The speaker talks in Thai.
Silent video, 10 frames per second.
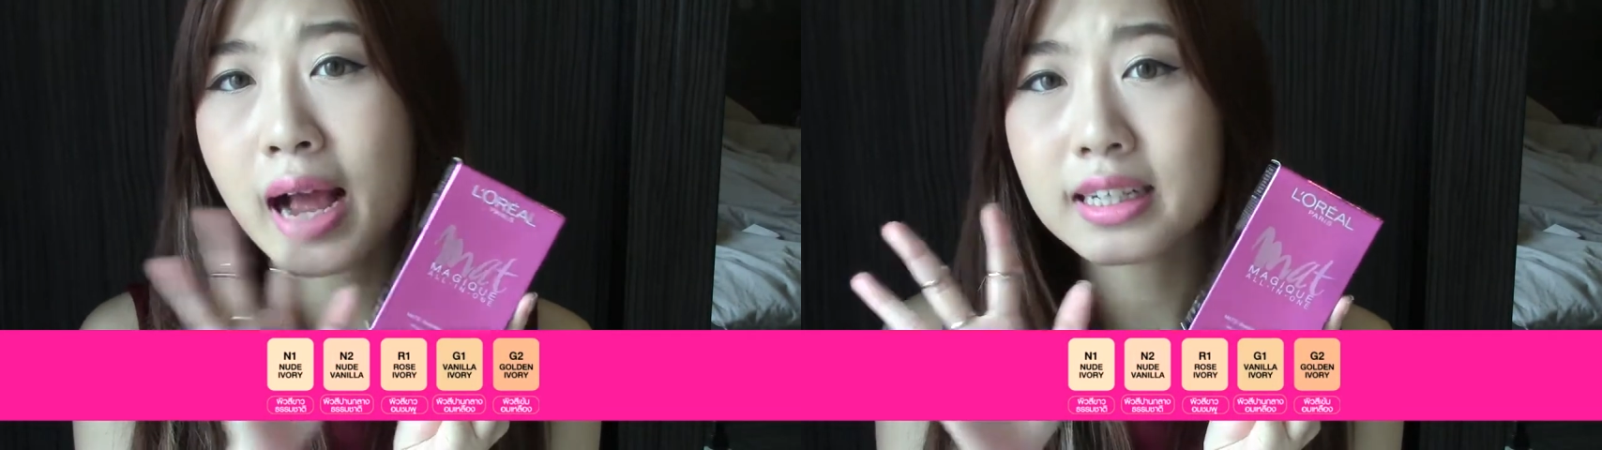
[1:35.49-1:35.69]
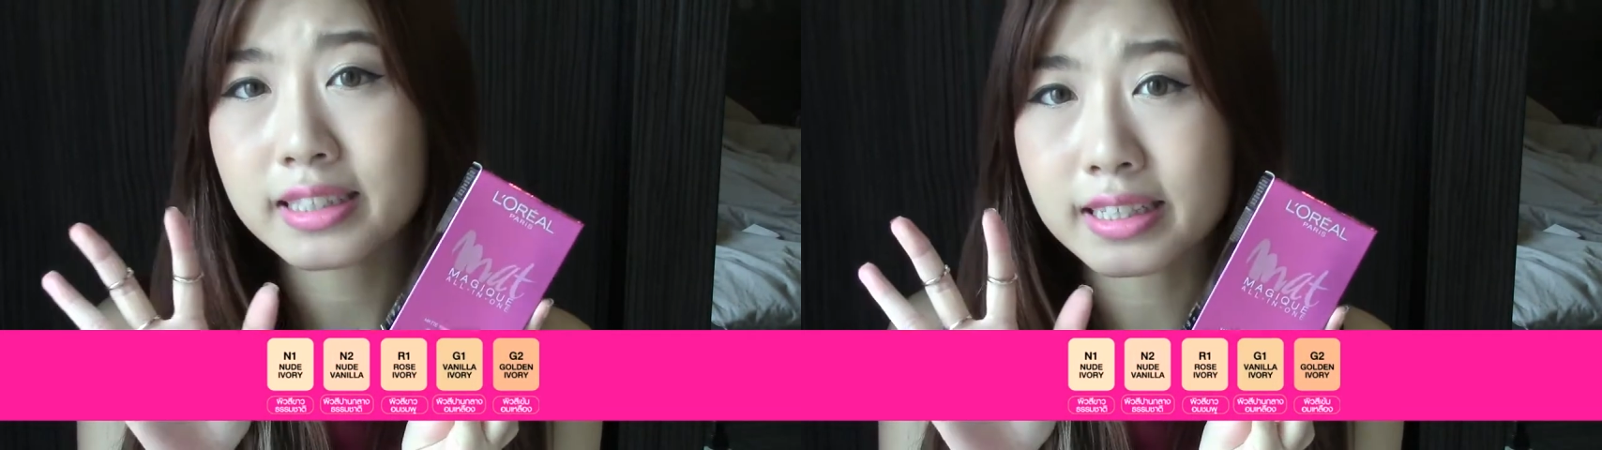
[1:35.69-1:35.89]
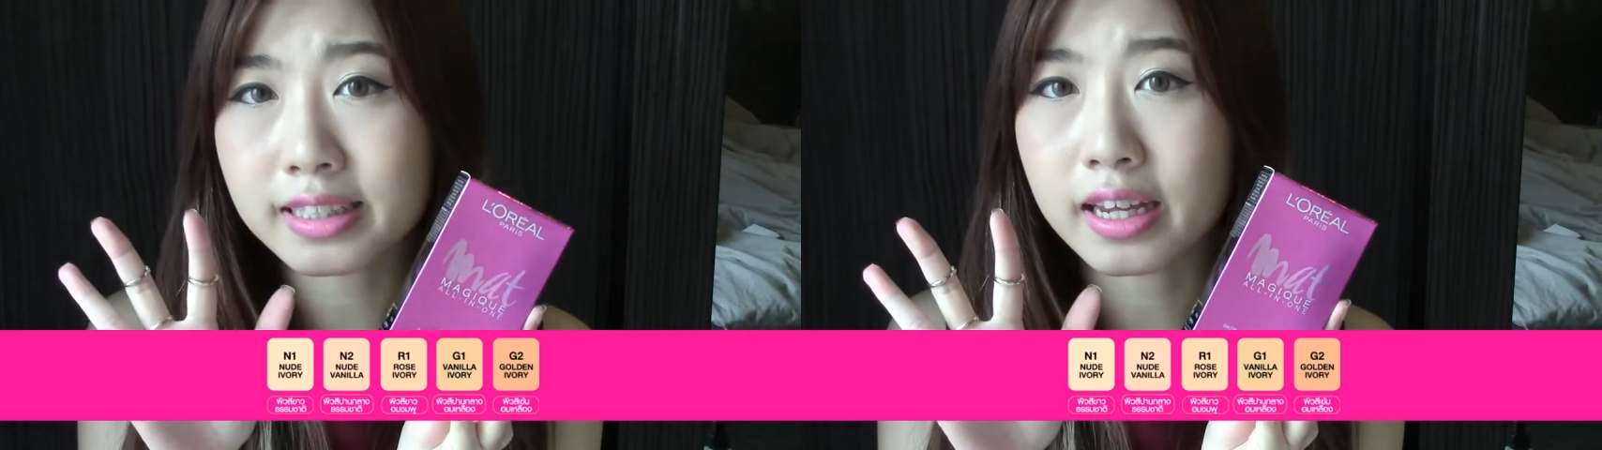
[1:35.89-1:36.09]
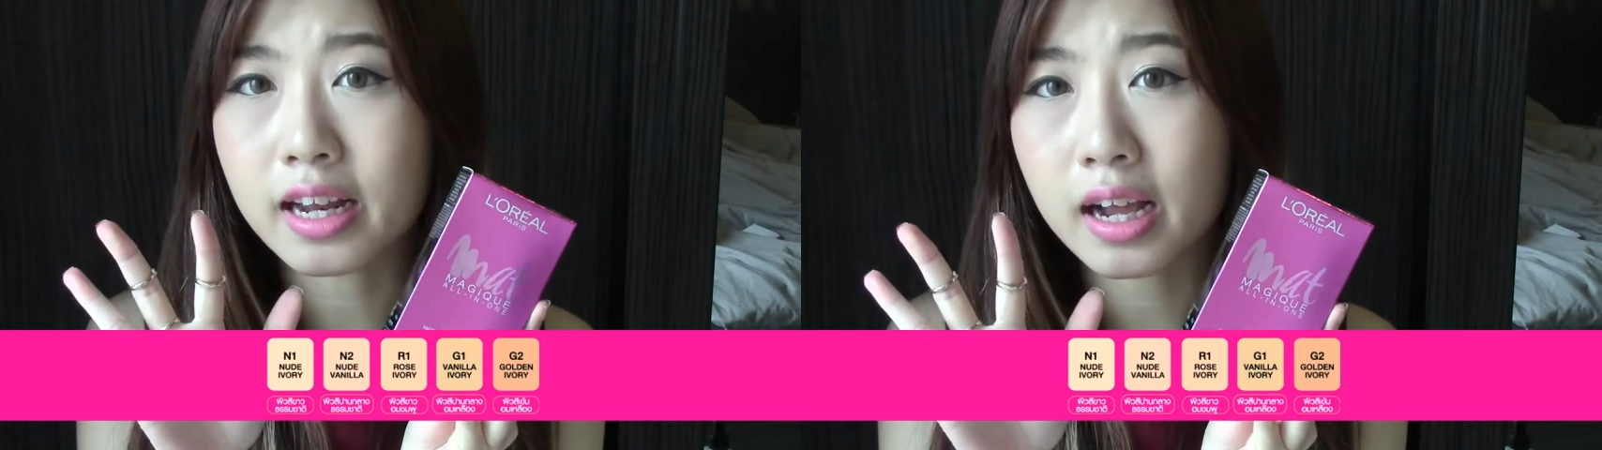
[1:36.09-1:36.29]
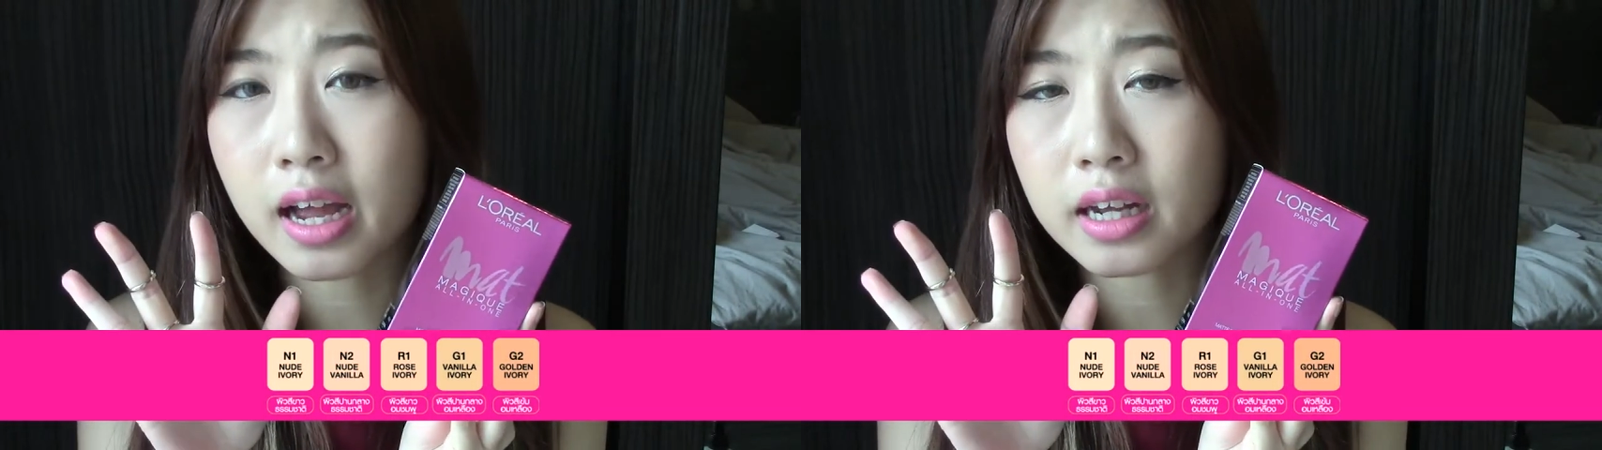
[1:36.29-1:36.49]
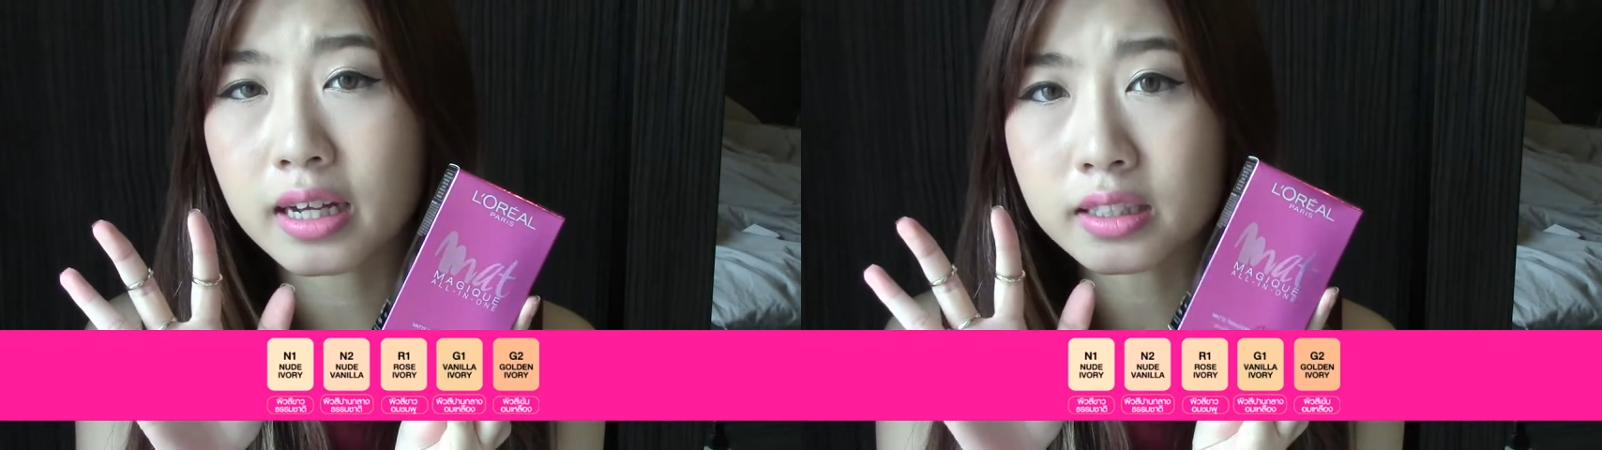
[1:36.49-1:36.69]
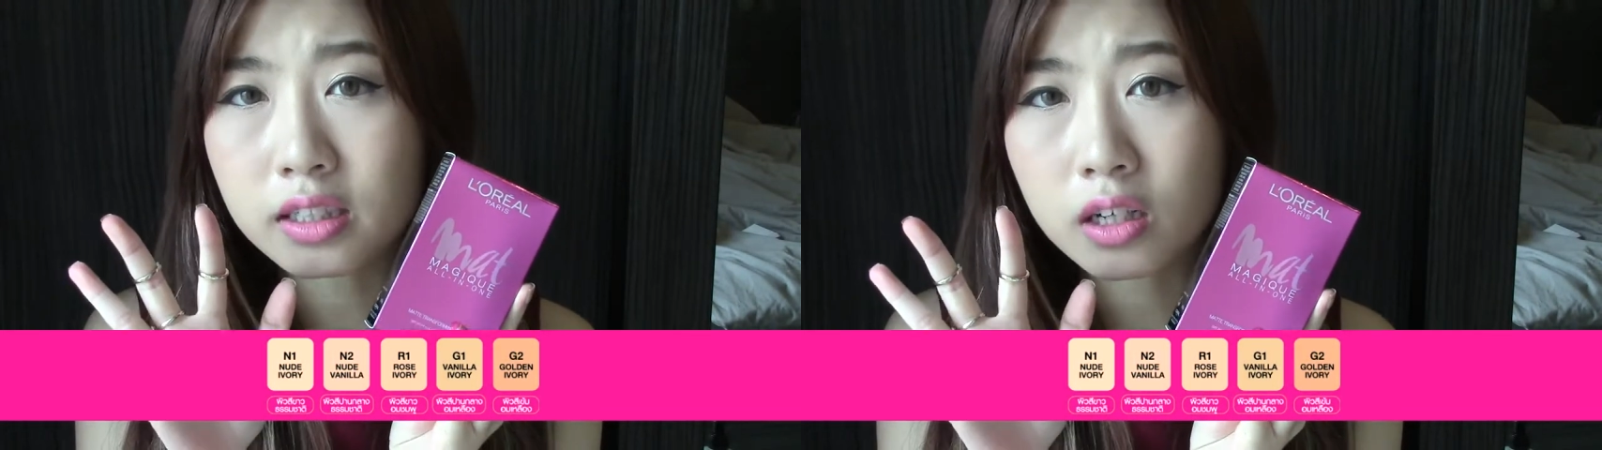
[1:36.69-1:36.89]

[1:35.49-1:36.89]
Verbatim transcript: 5 เฉดสีด้วยกันนะคะ ซึ่